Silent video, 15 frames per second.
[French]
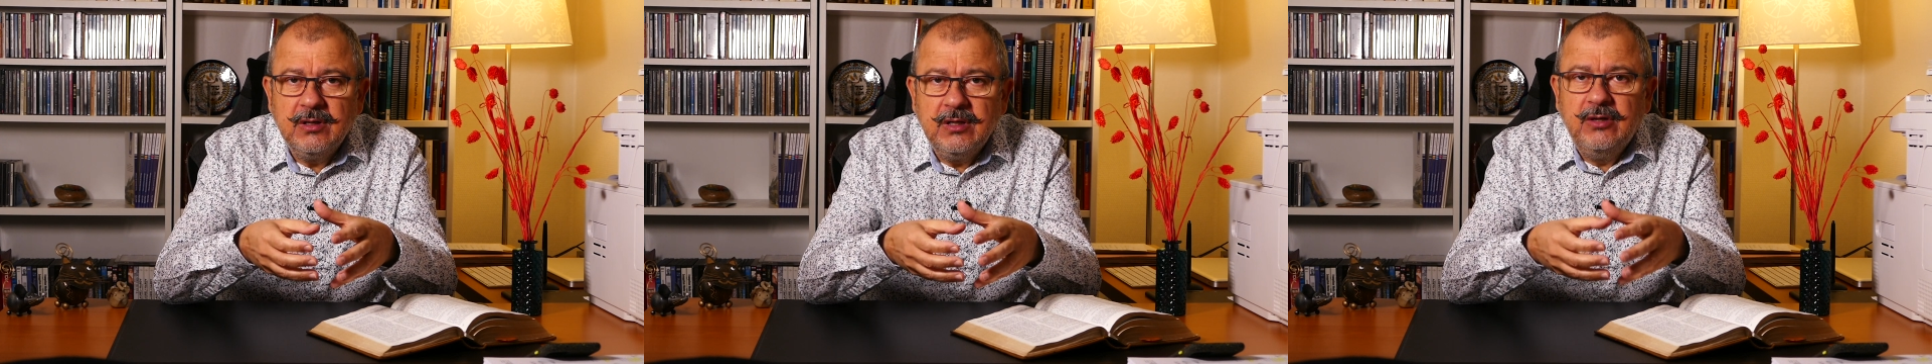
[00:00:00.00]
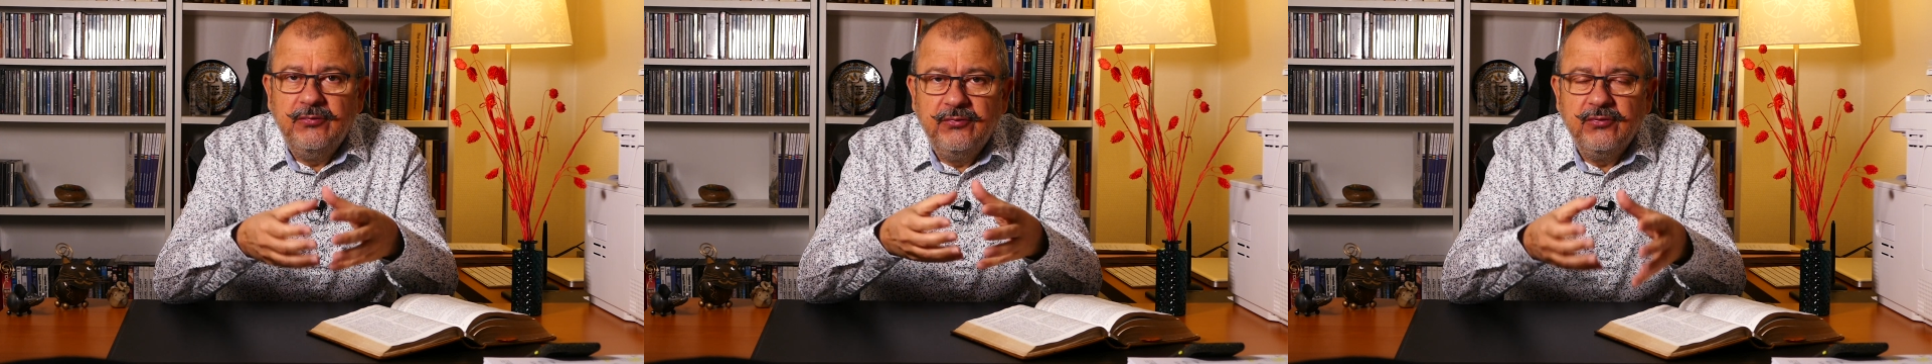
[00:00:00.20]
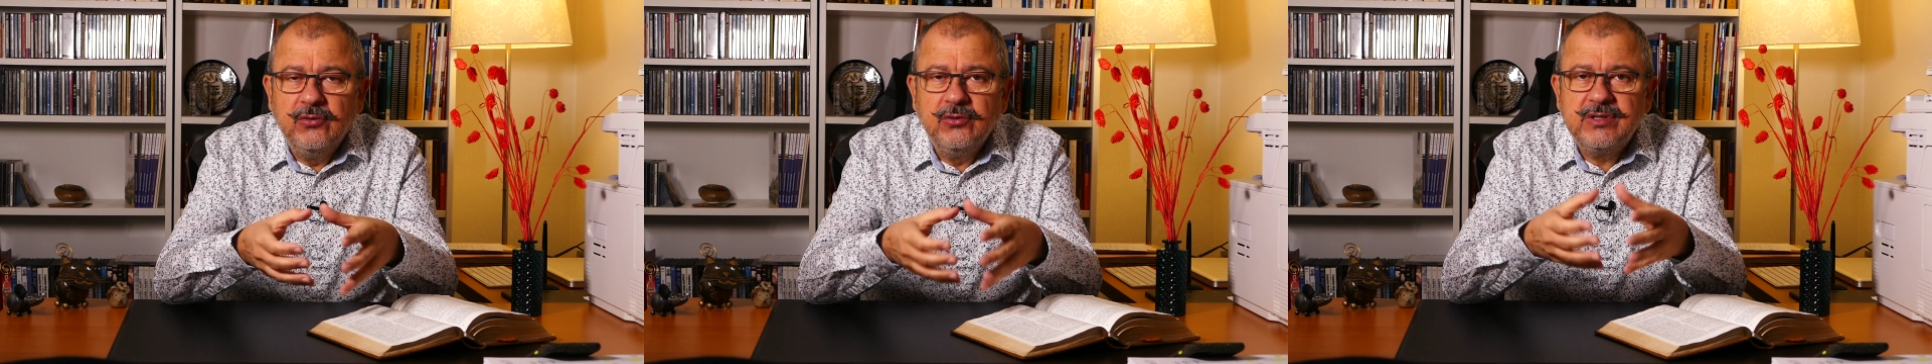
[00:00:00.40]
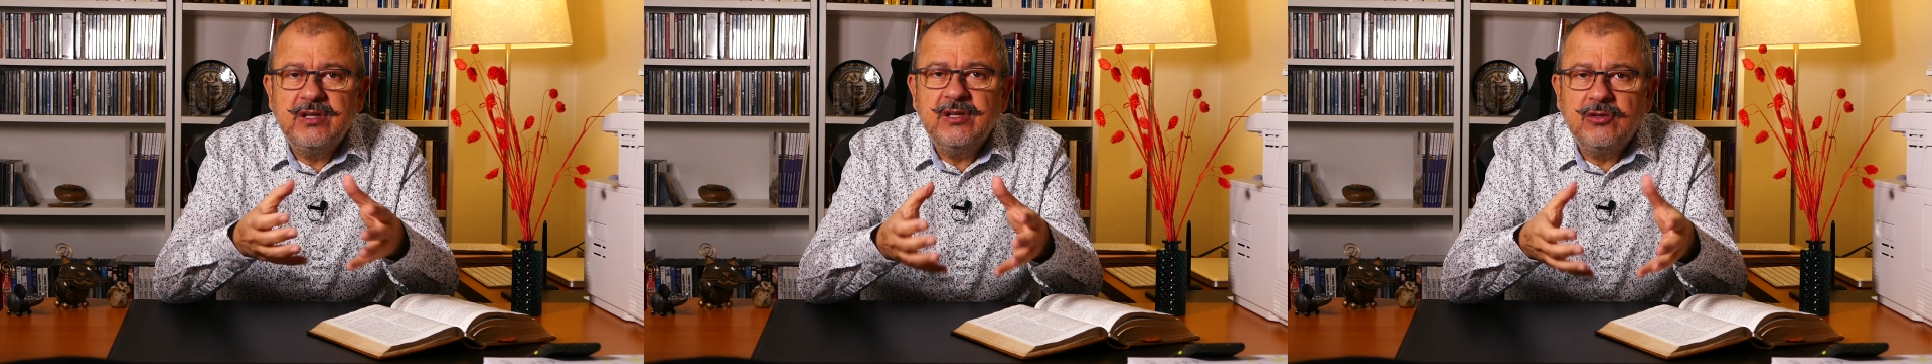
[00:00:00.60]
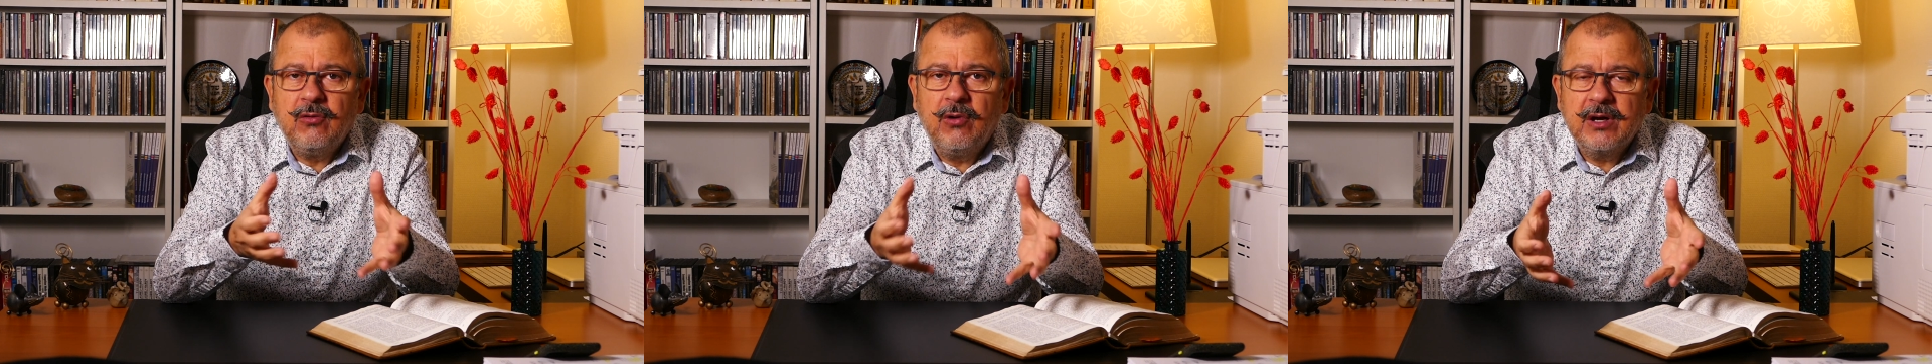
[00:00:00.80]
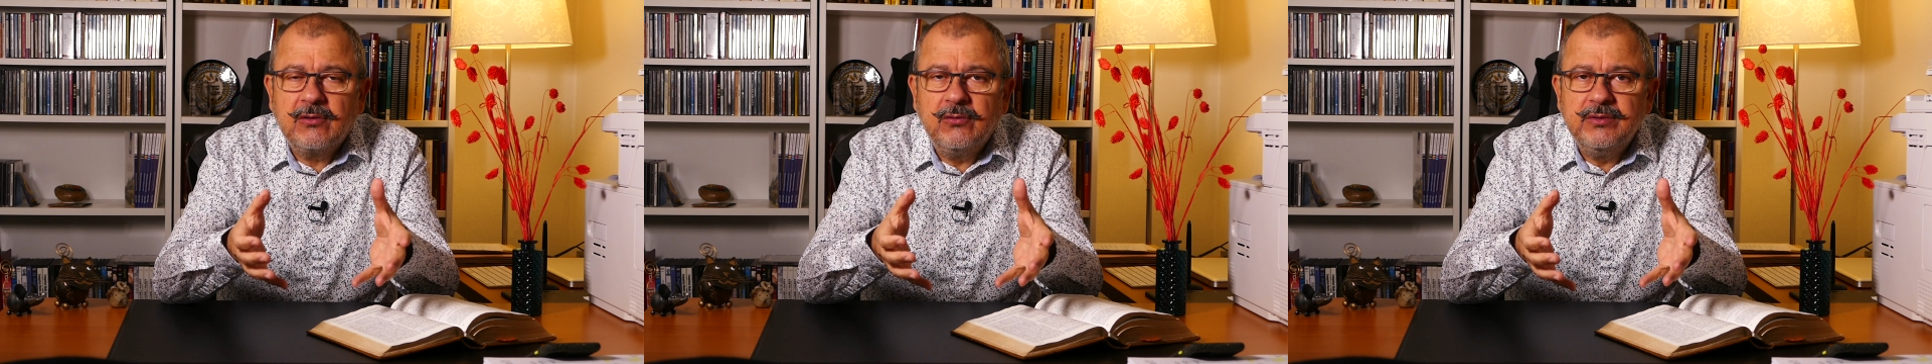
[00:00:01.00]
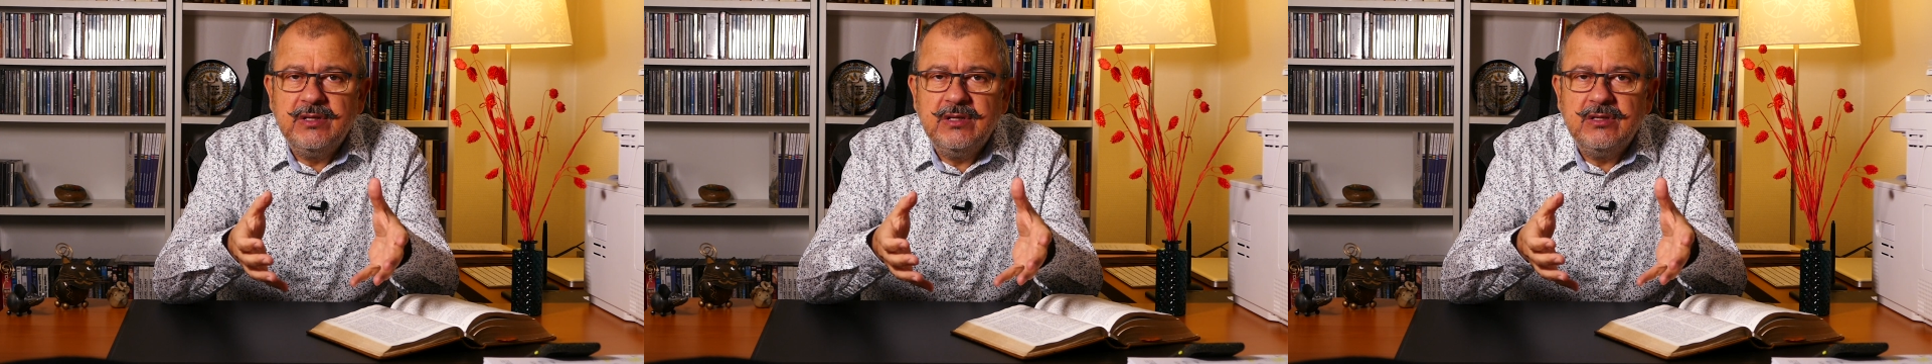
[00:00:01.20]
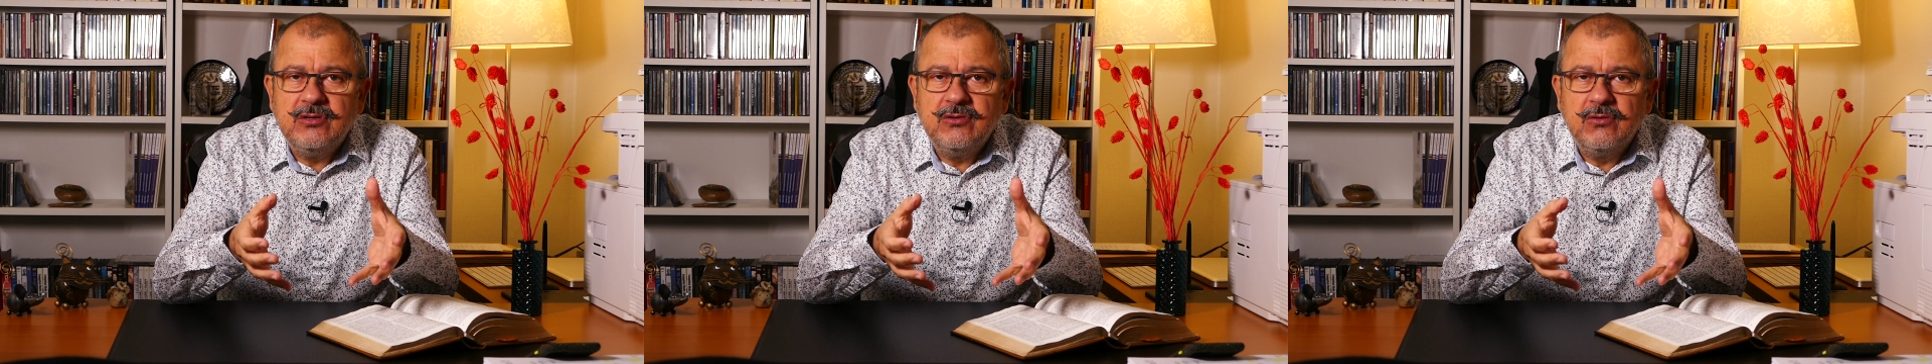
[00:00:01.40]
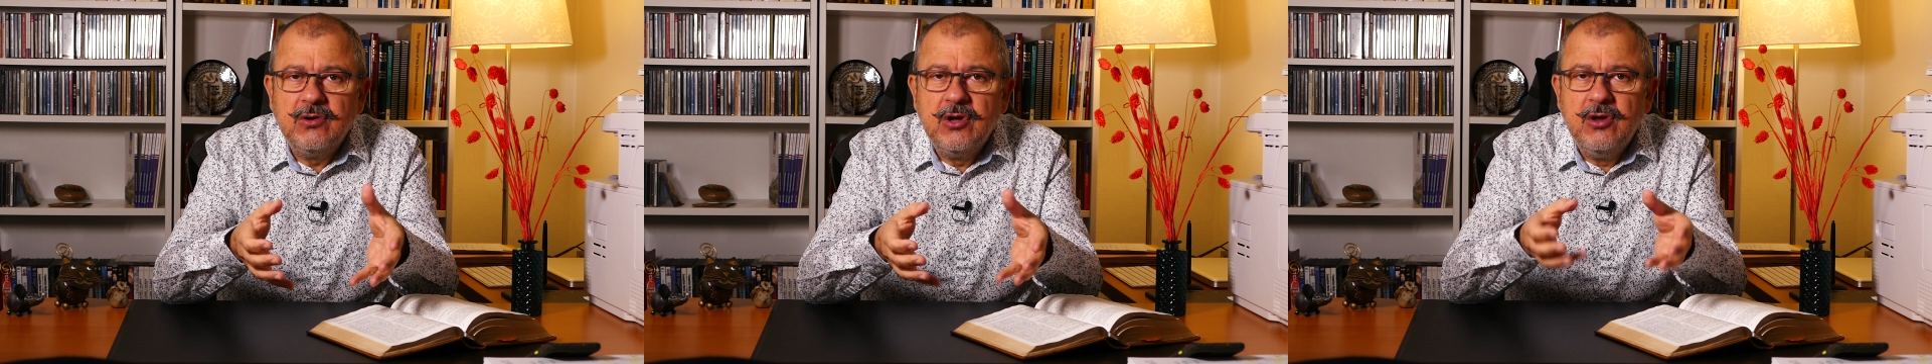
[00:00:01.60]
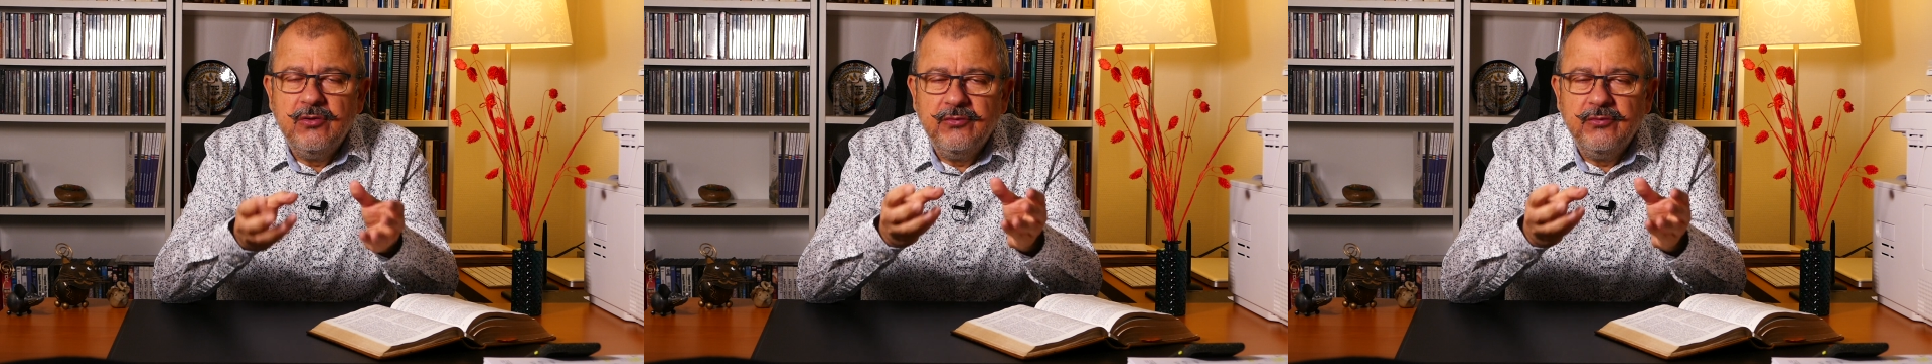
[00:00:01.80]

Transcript: il faut ces trois conditions.